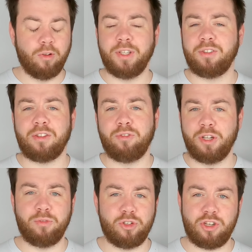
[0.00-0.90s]
Und wie gesagt, von
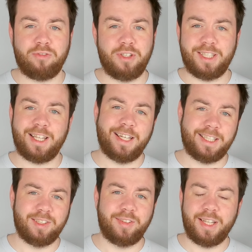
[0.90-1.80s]
der Wirtschaftlichkeit
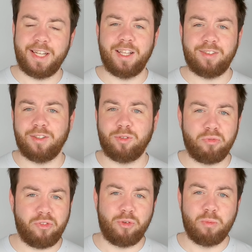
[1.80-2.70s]
gesehen her ist das
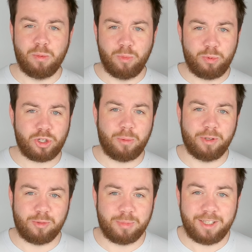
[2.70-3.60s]
so, wie wenn du mit dem
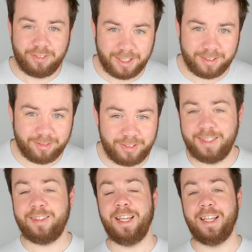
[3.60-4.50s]
Hubschrauber zum Briefkasten
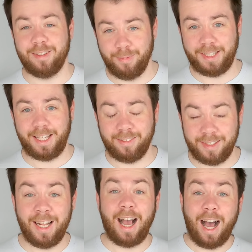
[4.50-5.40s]
fliegst. Es macht keinen
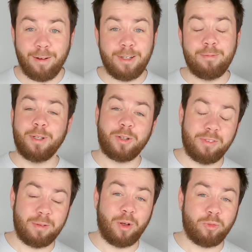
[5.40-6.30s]
Sinn, aber man kann
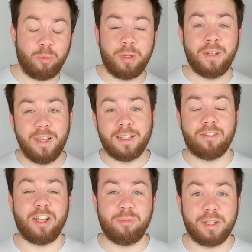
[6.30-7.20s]
es ja mal ausprobieren,
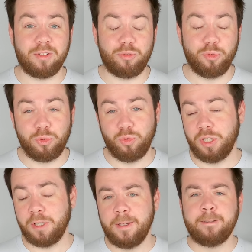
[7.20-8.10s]
dann weiß man, dass es
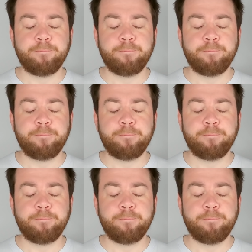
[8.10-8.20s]
funktioniert.